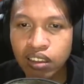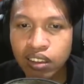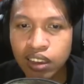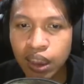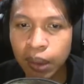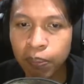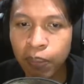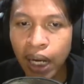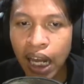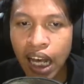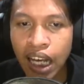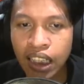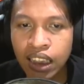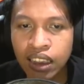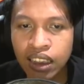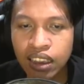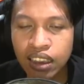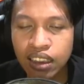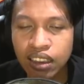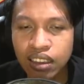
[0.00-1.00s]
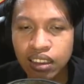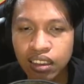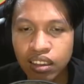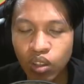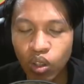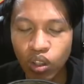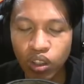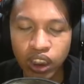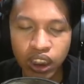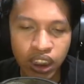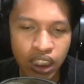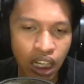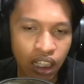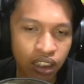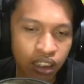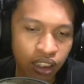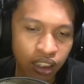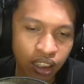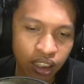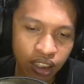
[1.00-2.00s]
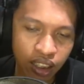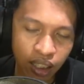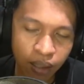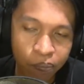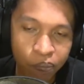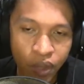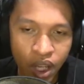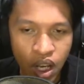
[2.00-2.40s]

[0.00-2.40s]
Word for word: Surprise. Oh, tidak ternyata.